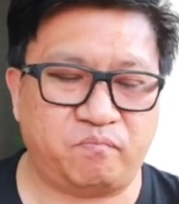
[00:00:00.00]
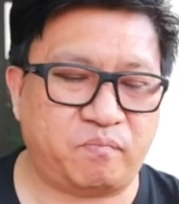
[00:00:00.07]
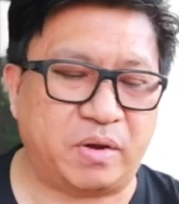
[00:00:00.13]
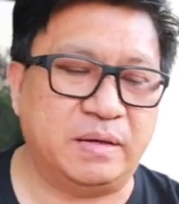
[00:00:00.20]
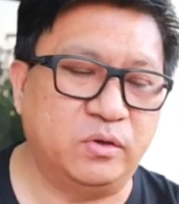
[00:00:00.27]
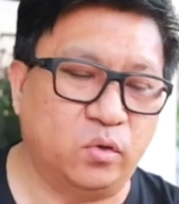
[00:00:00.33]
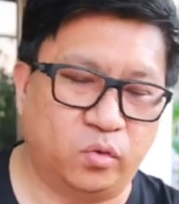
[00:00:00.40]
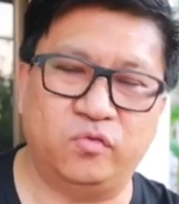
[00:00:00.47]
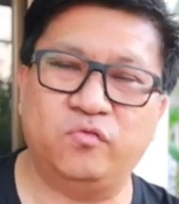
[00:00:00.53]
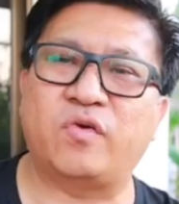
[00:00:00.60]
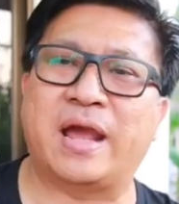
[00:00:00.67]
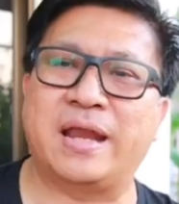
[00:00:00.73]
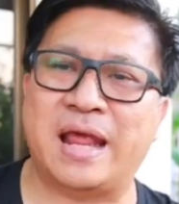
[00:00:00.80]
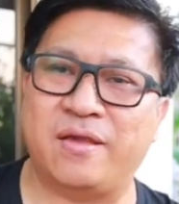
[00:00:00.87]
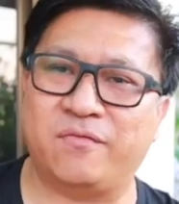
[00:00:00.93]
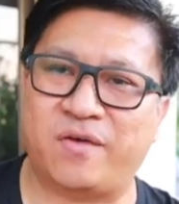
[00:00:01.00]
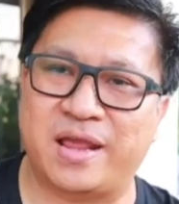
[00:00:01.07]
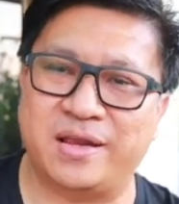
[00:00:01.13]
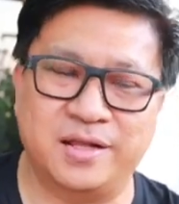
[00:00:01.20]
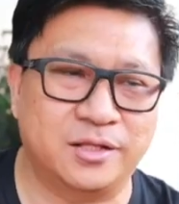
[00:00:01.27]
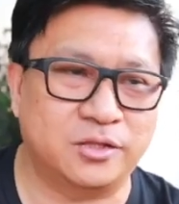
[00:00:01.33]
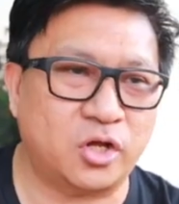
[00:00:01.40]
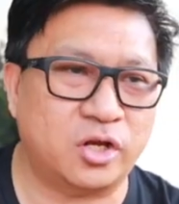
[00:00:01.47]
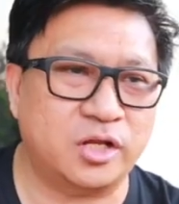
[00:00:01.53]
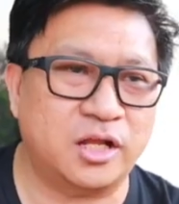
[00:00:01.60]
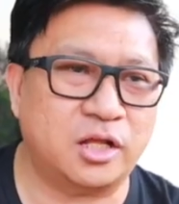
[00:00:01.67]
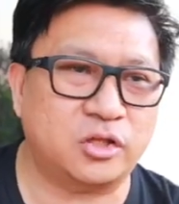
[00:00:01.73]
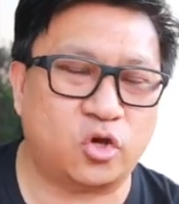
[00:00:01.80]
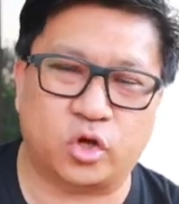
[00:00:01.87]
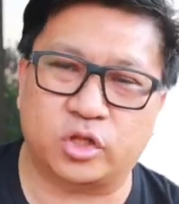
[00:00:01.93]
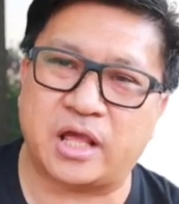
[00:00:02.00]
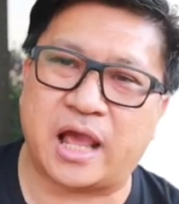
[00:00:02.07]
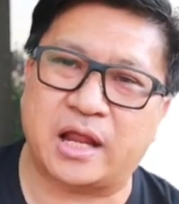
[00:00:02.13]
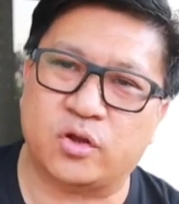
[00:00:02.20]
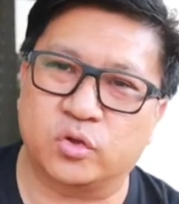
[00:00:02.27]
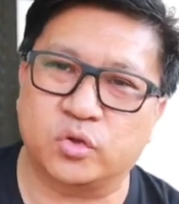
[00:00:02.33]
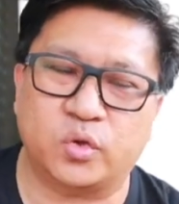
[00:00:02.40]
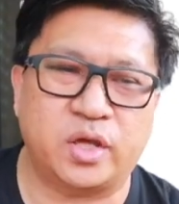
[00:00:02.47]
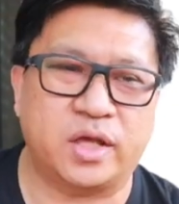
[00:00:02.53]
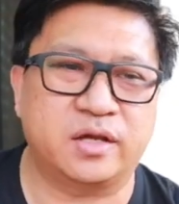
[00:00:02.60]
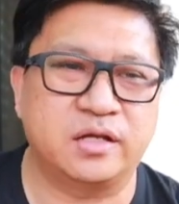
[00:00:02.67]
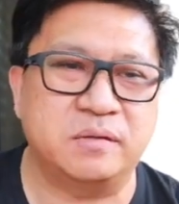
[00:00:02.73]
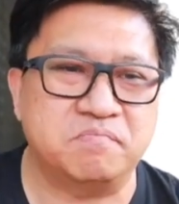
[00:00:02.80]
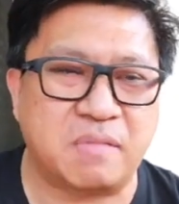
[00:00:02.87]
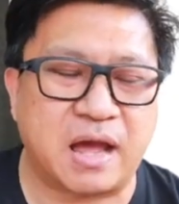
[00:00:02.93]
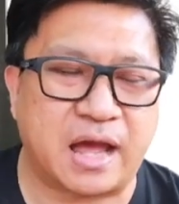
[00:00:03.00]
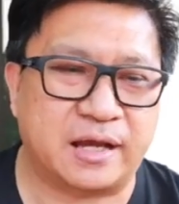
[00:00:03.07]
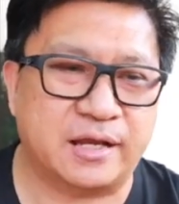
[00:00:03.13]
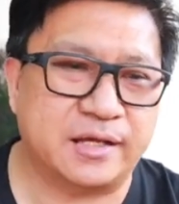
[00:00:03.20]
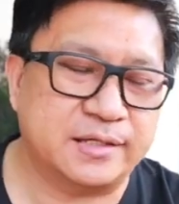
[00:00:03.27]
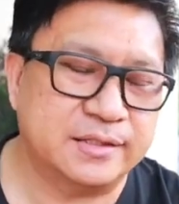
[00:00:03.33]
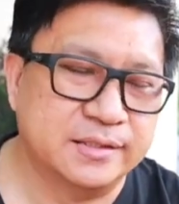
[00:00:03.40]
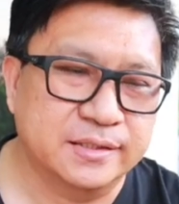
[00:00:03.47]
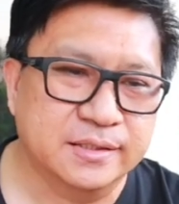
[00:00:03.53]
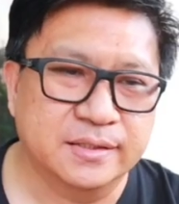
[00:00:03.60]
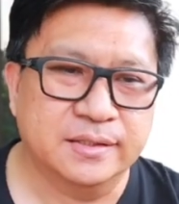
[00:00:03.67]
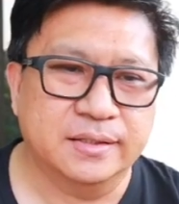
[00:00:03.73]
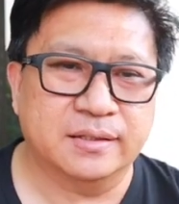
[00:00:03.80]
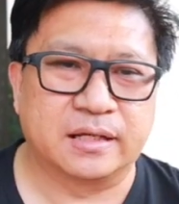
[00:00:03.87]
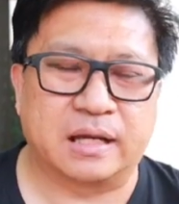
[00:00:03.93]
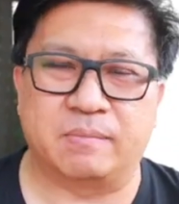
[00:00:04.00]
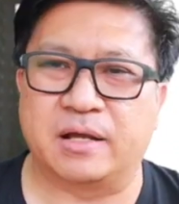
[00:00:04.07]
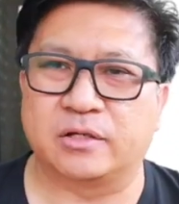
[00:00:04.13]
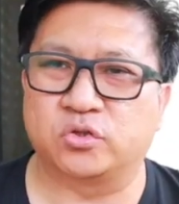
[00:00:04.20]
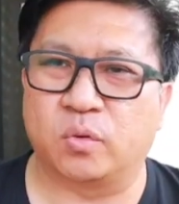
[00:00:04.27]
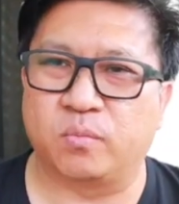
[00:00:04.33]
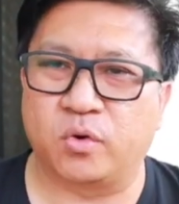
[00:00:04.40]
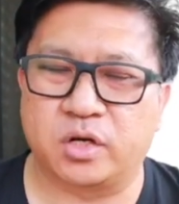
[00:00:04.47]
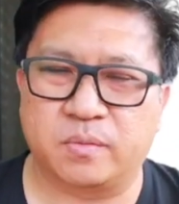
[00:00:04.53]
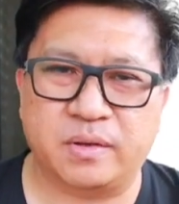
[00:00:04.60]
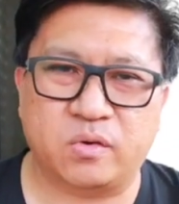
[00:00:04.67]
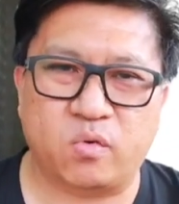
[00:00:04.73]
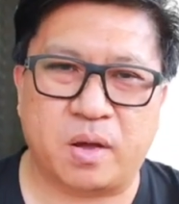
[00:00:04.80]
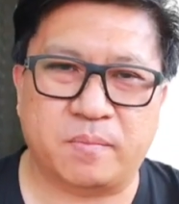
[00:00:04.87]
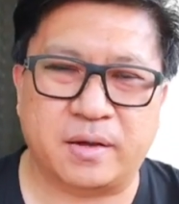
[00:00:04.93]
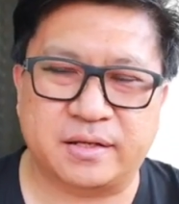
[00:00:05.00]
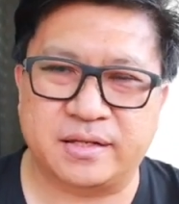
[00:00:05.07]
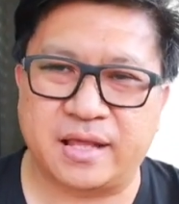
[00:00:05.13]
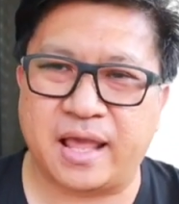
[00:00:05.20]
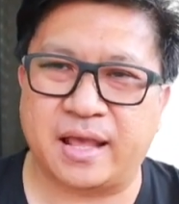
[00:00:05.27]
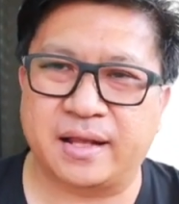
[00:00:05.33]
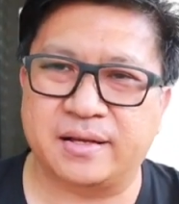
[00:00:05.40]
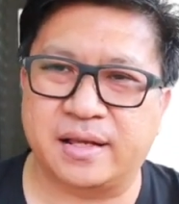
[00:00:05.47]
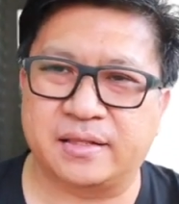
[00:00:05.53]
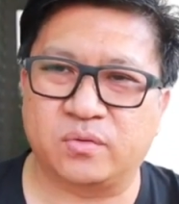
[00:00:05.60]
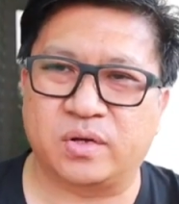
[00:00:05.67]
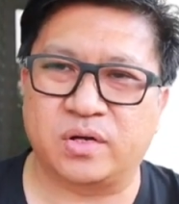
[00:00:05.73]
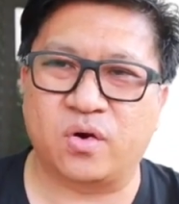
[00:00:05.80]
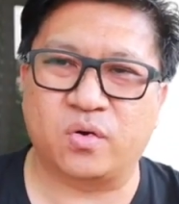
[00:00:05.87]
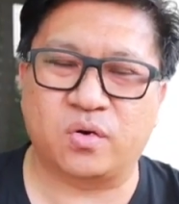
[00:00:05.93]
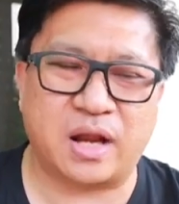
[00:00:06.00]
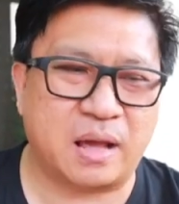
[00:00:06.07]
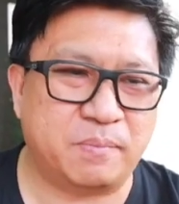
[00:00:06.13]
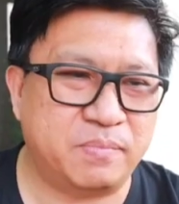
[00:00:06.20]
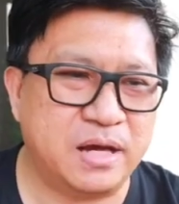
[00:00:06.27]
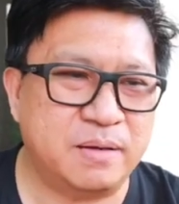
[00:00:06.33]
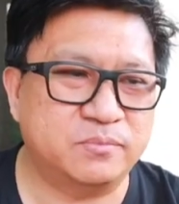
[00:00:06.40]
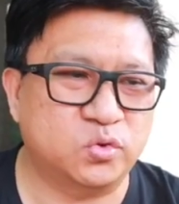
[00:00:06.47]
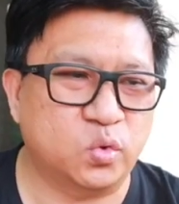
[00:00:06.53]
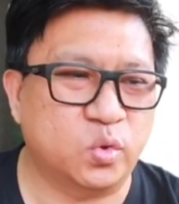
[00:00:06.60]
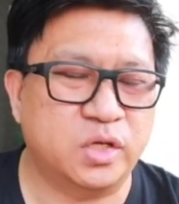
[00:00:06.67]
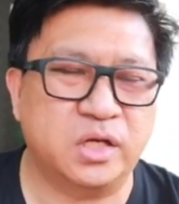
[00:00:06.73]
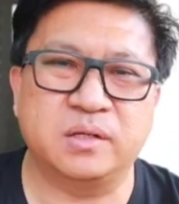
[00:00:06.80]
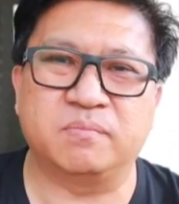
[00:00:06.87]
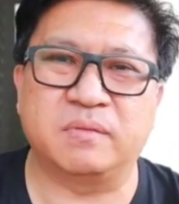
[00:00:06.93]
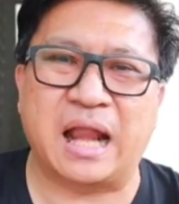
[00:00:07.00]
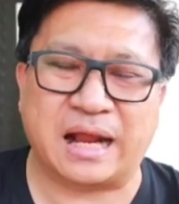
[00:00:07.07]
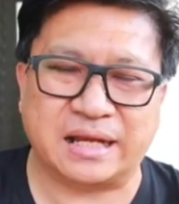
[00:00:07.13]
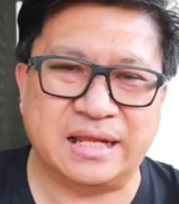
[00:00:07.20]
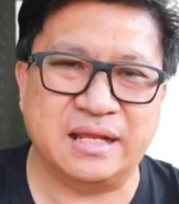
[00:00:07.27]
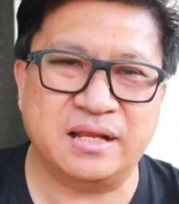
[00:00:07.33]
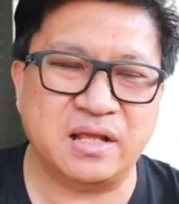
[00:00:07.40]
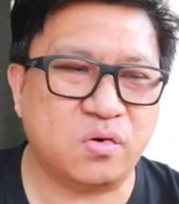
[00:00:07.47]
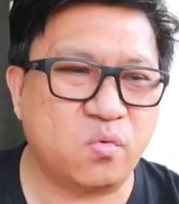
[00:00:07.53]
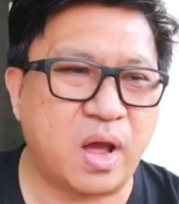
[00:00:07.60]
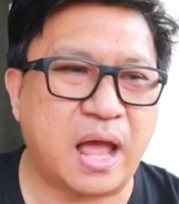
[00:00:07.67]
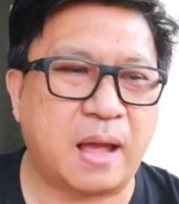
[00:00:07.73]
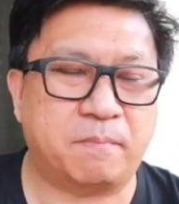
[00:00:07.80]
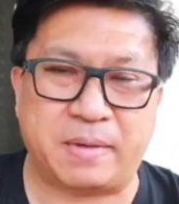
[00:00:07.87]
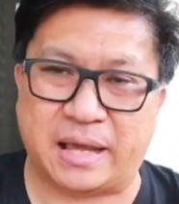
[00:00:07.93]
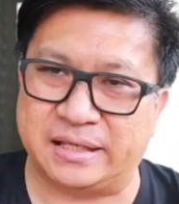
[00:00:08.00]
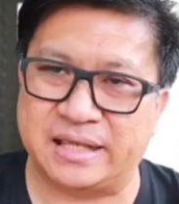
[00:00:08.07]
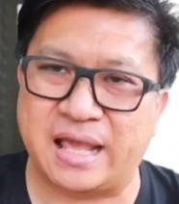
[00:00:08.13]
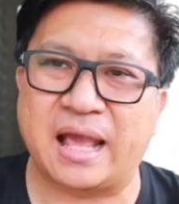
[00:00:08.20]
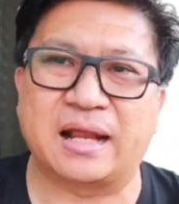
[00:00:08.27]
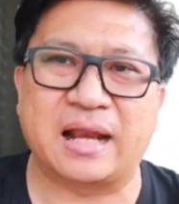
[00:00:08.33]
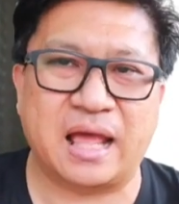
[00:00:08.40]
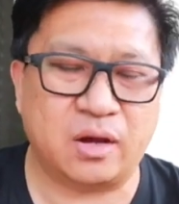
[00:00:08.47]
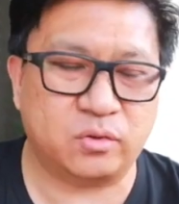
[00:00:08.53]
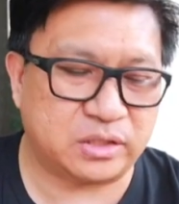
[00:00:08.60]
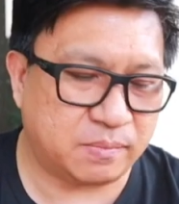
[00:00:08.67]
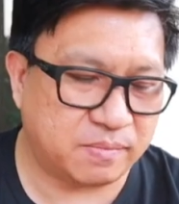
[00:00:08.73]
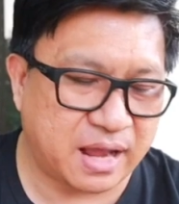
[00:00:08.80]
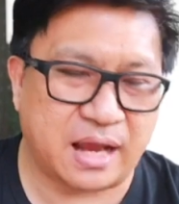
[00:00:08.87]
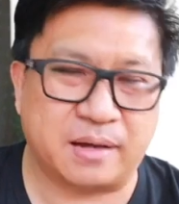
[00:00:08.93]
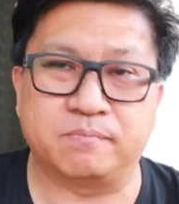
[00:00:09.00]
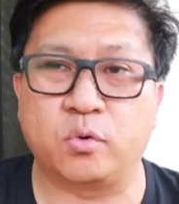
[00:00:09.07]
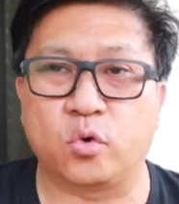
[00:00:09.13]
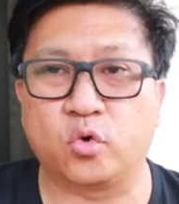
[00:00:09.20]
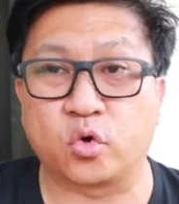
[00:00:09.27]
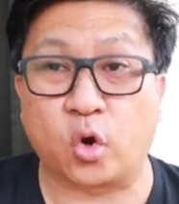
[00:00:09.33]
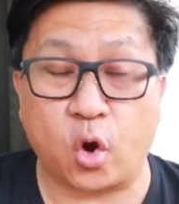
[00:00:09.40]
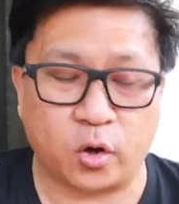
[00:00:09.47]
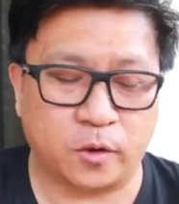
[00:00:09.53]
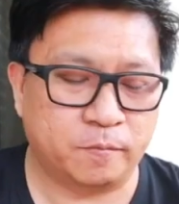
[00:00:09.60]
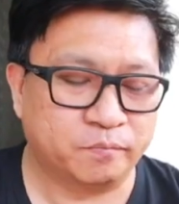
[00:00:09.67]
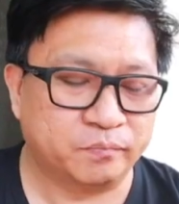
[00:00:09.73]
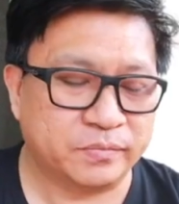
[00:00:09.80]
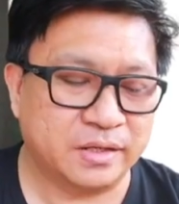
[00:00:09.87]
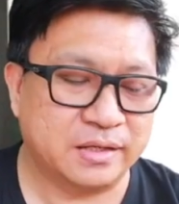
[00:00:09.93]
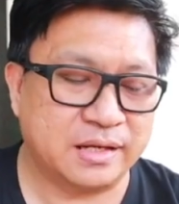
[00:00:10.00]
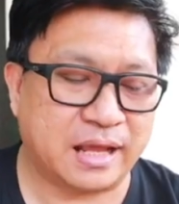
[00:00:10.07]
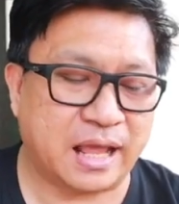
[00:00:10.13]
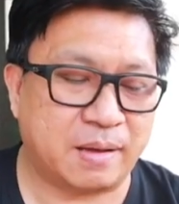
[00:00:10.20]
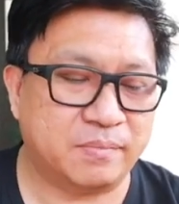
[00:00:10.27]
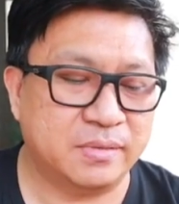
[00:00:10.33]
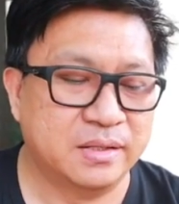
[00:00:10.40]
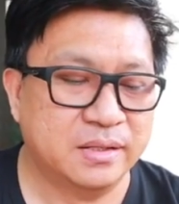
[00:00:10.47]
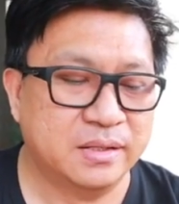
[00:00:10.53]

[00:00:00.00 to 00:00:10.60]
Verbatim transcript: ไปหนุนฝ่ายใดฝ่ายหนึ่งตอนนี้แล้วถอนทหารของตัวเองขึ้นมาเนี่ยกำลังส่งผลทำให้ความขัดแย้งในตะวันออกกลางเพิ่มสูงขึ้นหลักนี้เรียกว่าแบ่งแยกแล้วทำการปกครองนะครับ